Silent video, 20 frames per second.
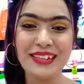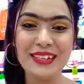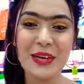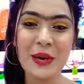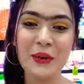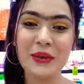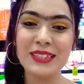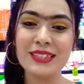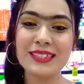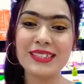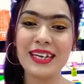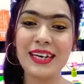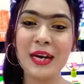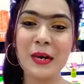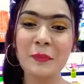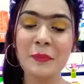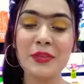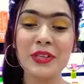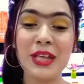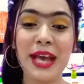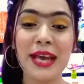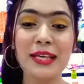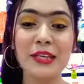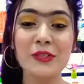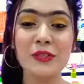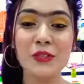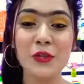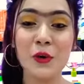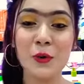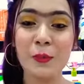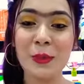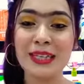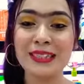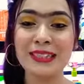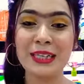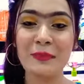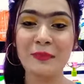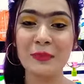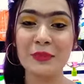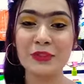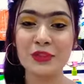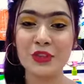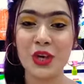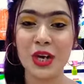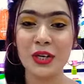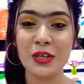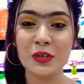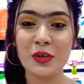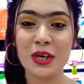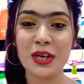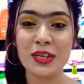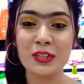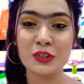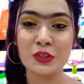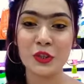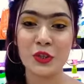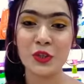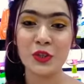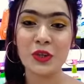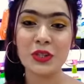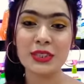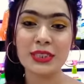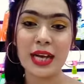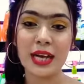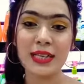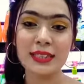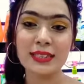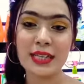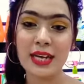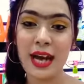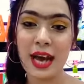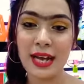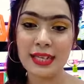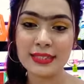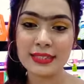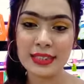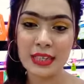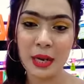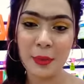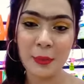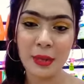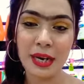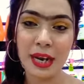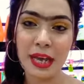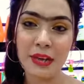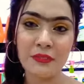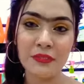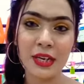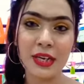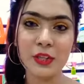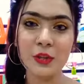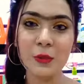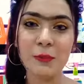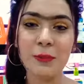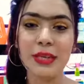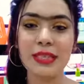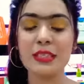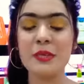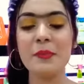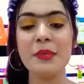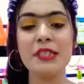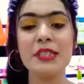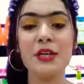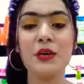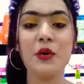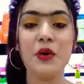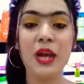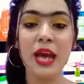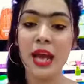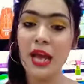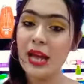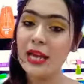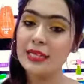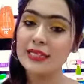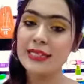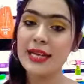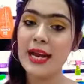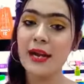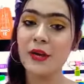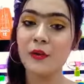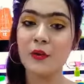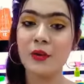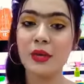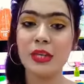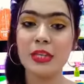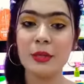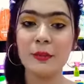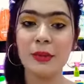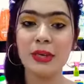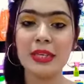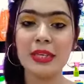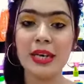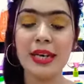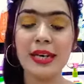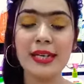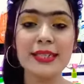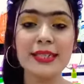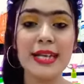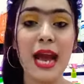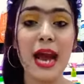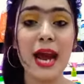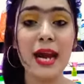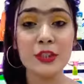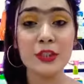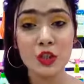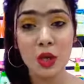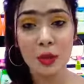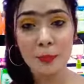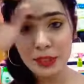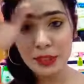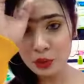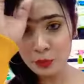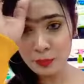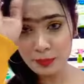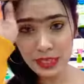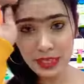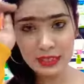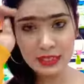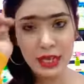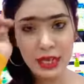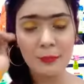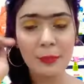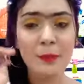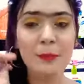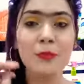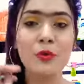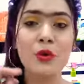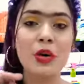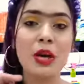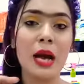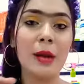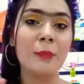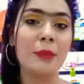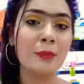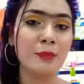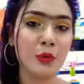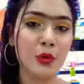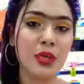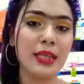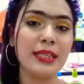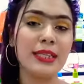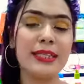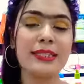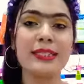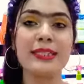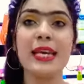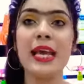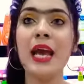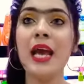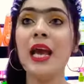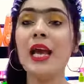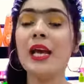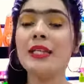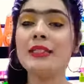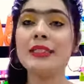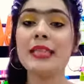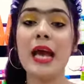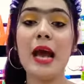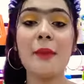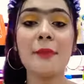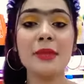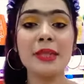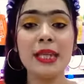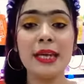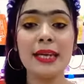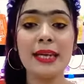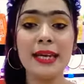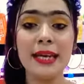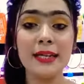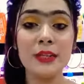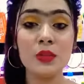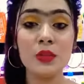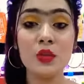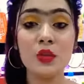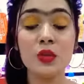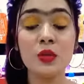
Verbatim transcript: নবীন স্যার আপু থ্যাংক ইউ সো মাচ আপু জয়েন করার জন্য যারা যারা আছেন আমার লাইফটা একটু বেশি বেশি করে শেয়ার করে দিবেন ঠিক আছে আর সবার সুবিধার্থে আমরা আমি বলে দিচ্ছি যে আমাদের কিন্তু